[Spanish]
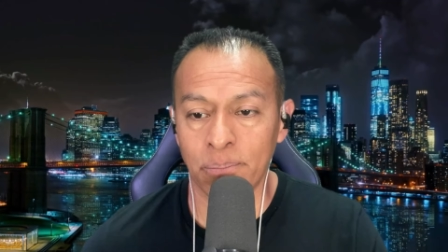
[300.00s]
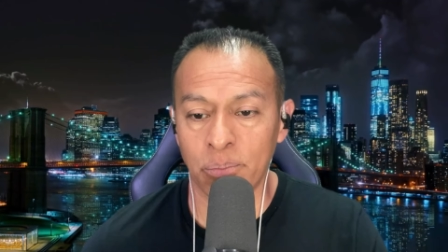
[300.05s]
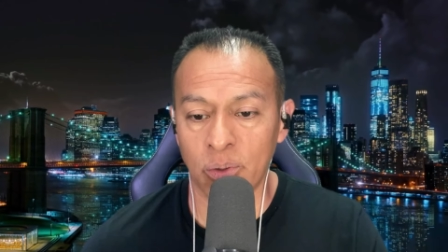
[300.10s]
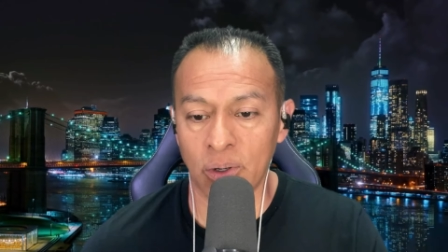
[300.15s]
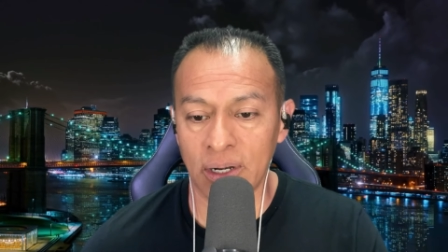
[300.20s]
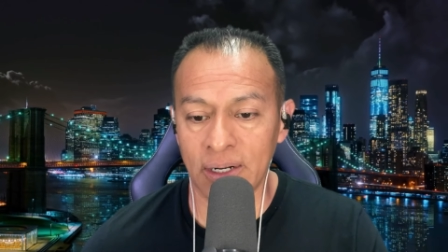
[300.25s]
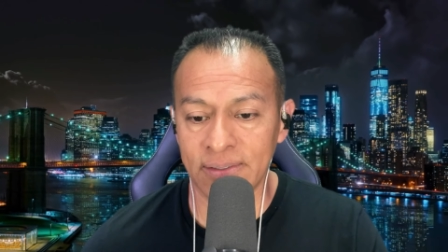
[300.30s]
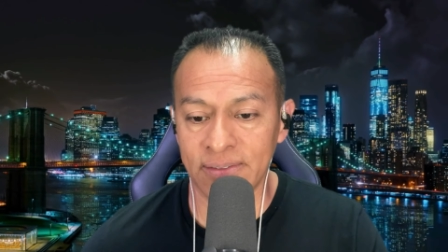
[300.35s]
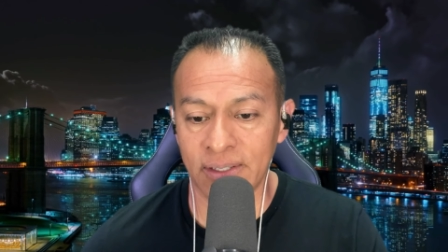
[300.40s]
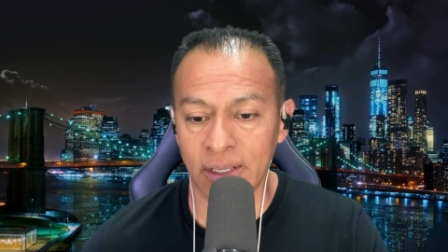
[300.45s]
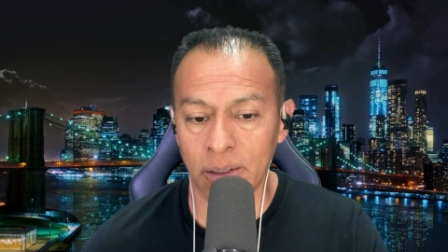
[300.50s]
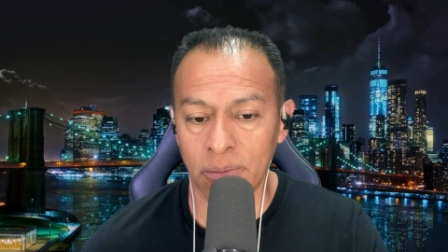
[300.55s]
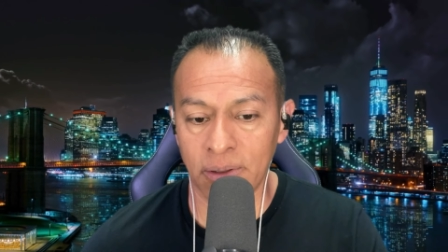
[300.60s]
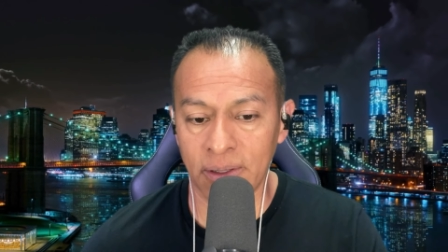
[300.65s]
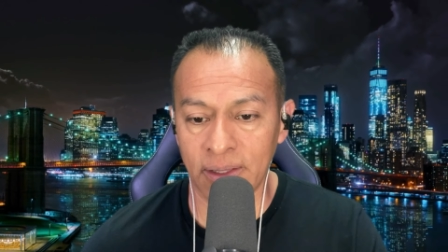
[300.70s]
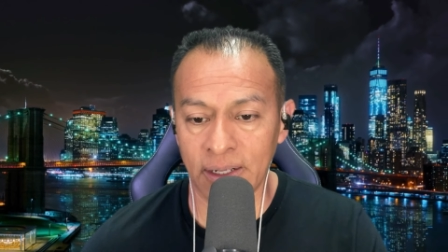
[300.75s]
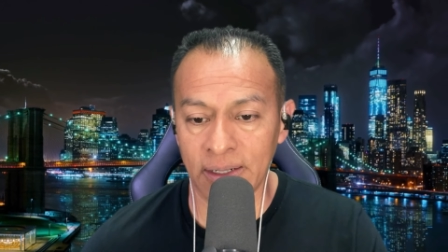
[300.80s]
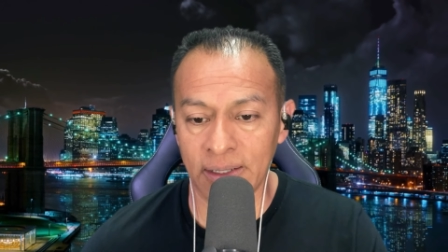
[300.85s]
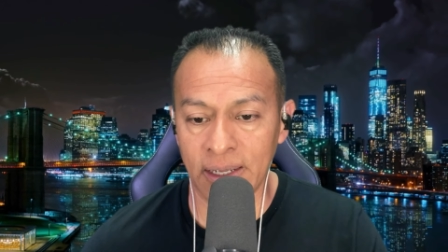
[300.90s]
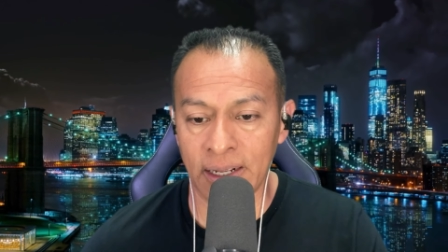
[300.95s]
por la
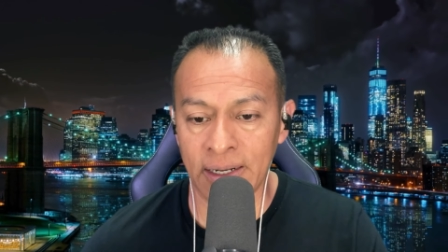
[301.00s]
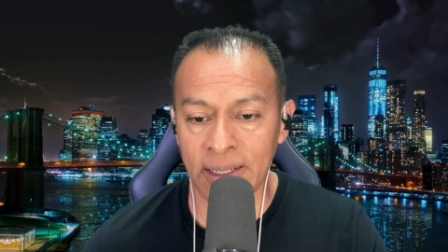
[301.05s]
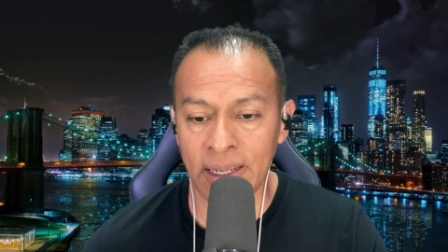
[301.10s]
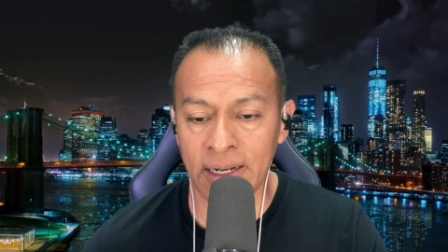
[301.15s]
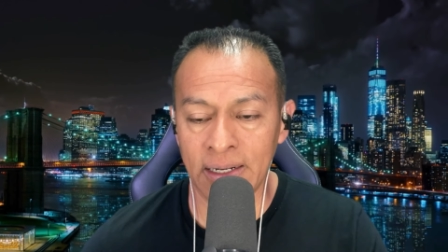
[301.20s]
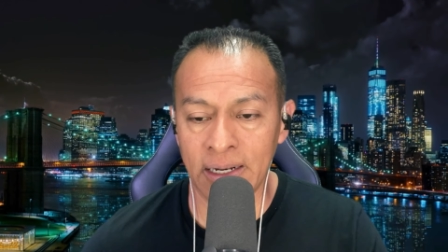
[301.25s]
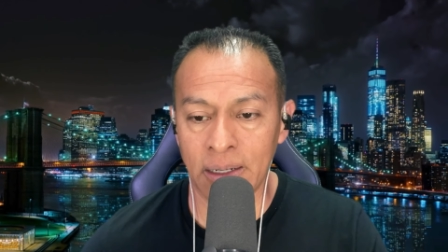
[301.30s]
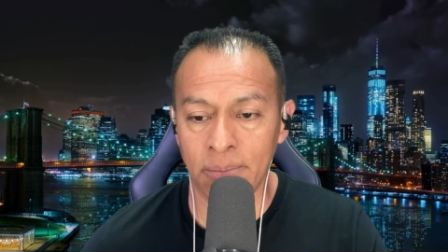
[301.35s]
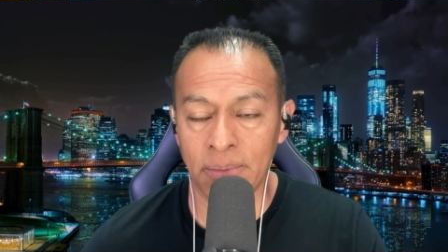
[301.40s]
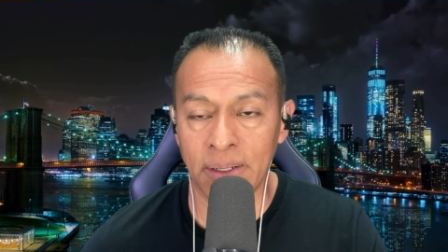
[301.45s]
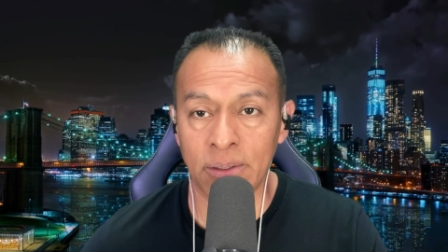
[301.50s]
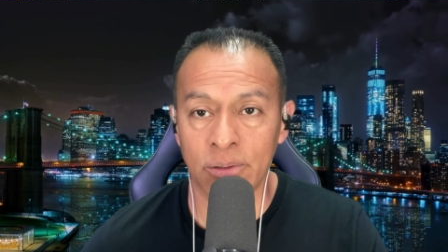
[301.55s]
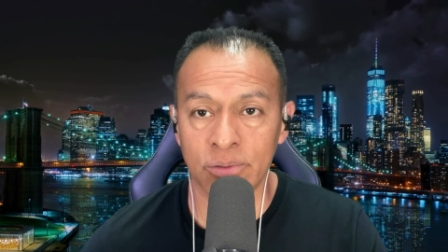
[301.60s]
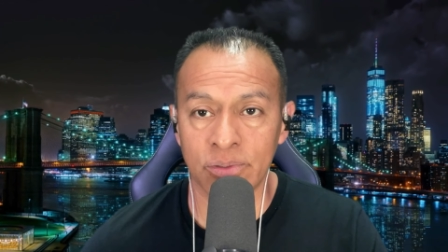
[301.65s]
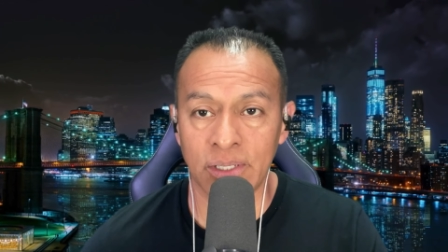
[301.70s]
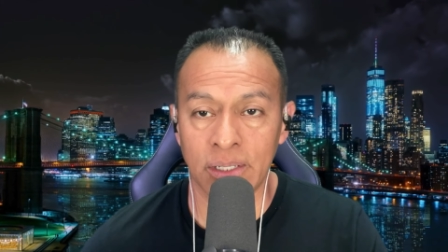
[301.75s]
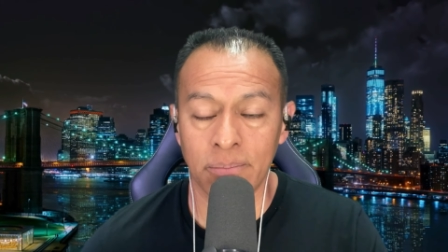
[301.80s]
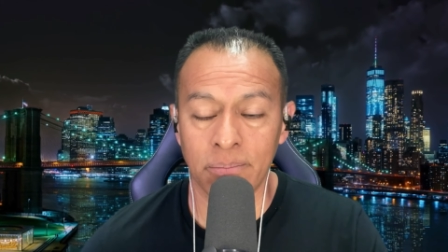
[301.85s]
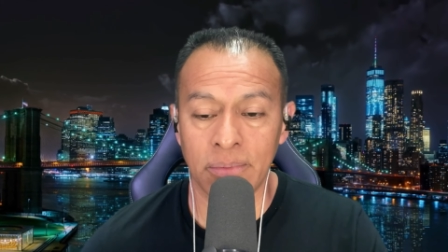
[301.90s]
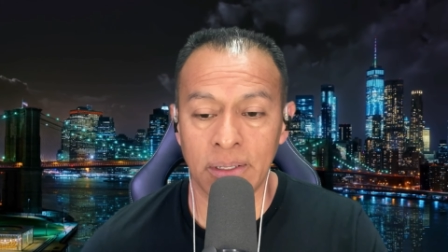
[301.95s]
selva del Darién, al
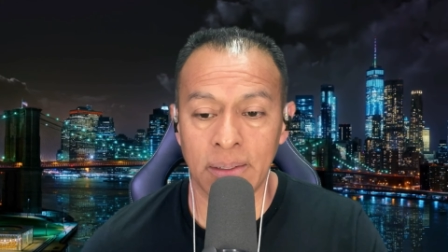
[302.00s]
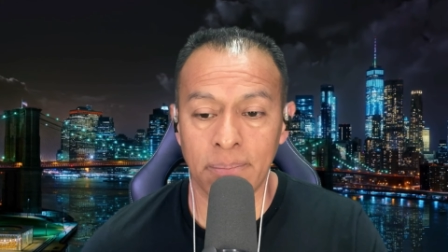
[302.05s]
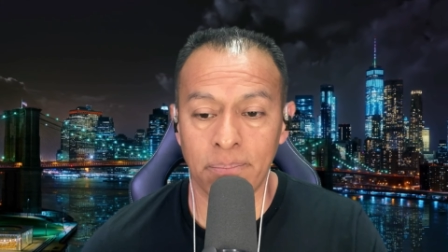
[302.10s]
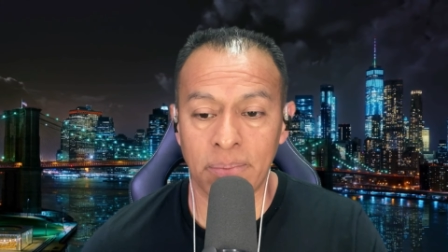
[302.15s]
menos en mi